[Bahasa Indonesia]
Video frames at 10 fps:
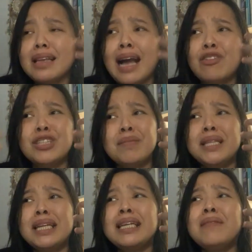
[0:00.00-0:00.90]
aku
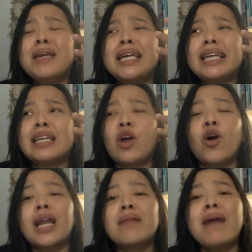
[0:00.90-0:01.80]
sebenarnya ini mikirin
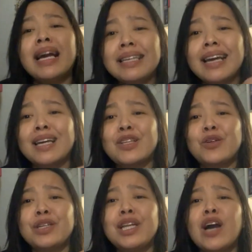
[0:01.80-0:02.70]
orang banyak
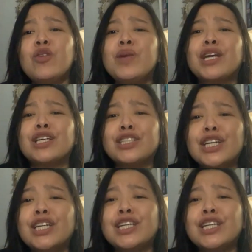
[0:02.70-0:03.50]
gitu. Jadi aku mikirin si